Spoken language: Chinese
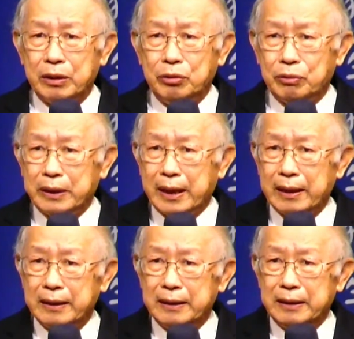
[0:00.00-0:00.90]
就在
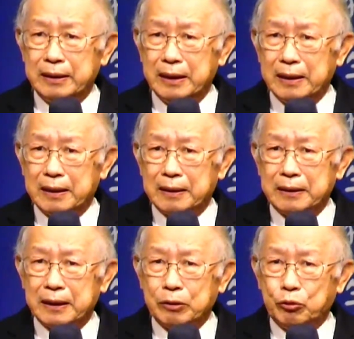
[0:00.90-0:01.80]
呃这
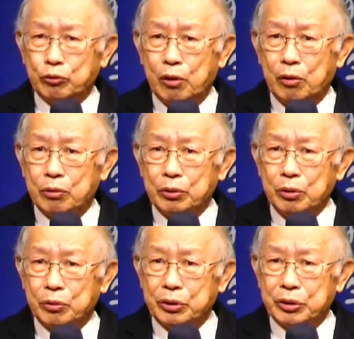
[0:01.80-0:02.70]
个主后六
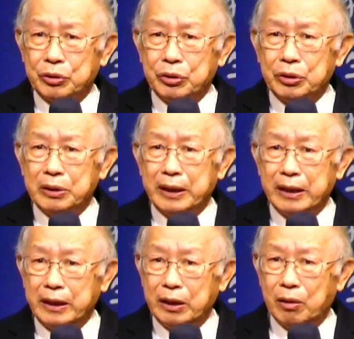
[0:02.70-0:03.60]
十四年
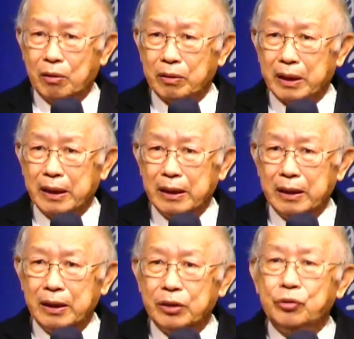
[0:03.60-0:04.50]
以后呢
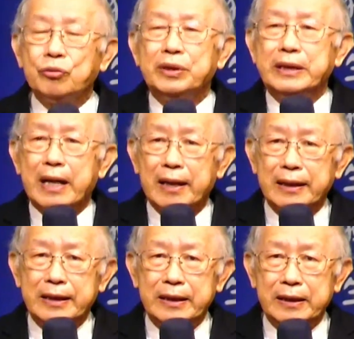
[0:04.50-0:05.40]
就相
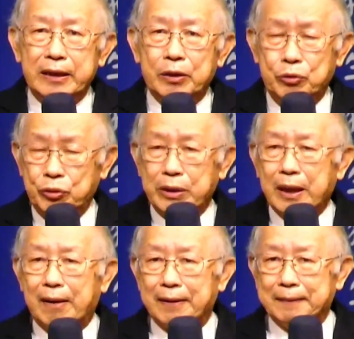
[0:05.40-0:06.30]
继殉
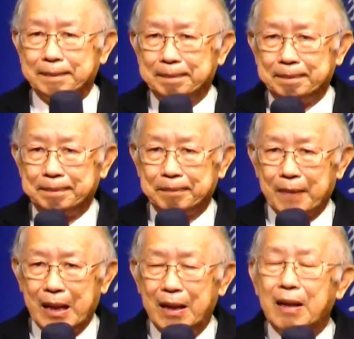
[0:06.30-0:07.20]
道了。
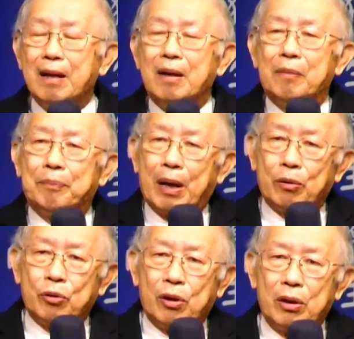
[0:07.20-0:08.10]
保
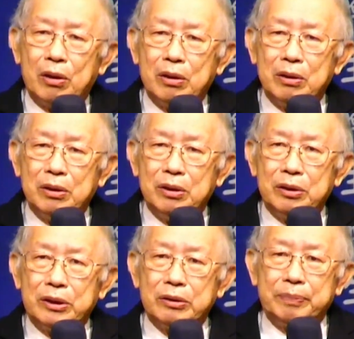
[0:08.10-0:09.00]
罗
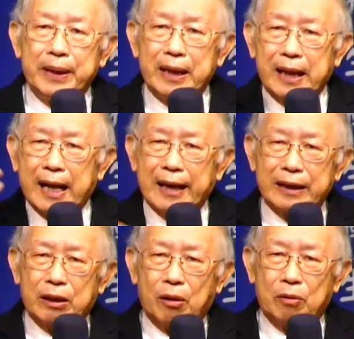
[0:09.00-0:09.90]
是被砍
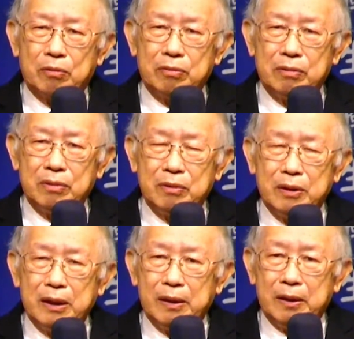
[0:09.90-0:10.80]
头，
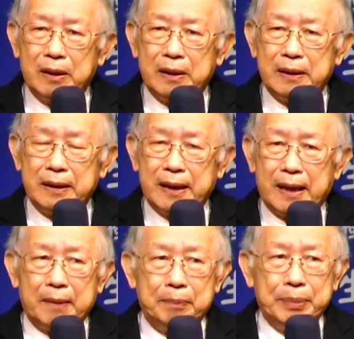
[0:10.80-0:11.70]
那
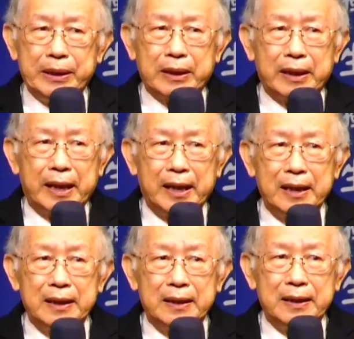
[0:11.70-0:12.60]
彼得呢
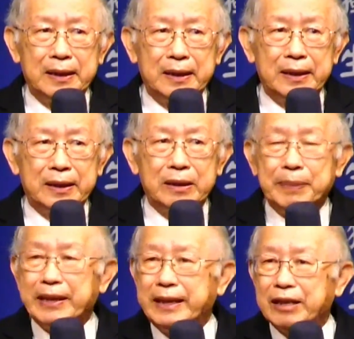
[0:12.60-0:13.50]
是被
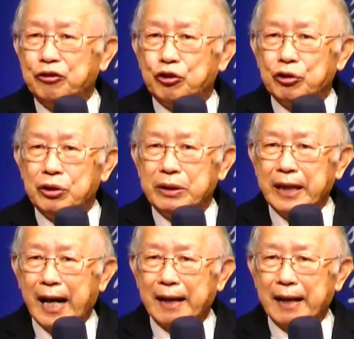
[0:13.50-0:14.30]
钉十字架。